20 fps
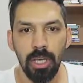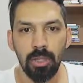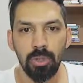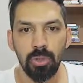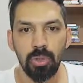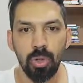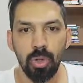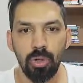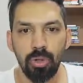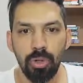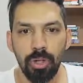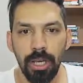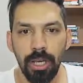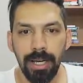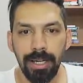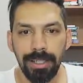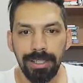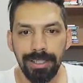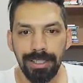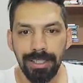
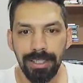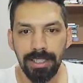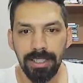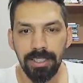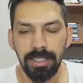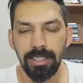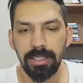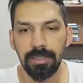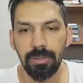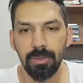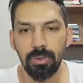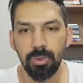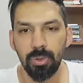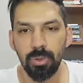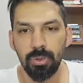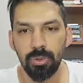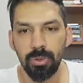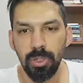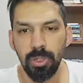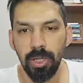Sonra 2.
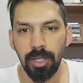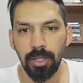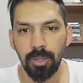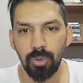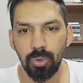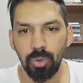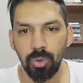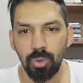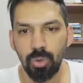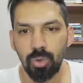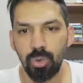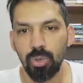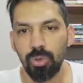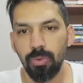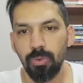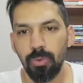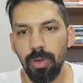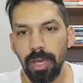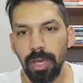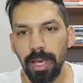Sonra 3.
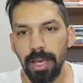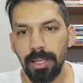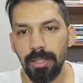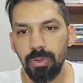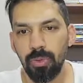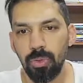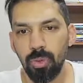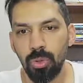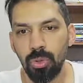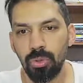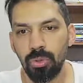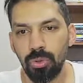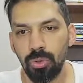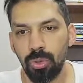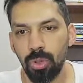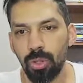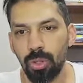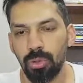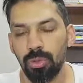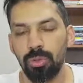En son
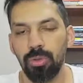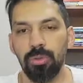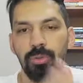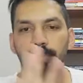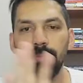4.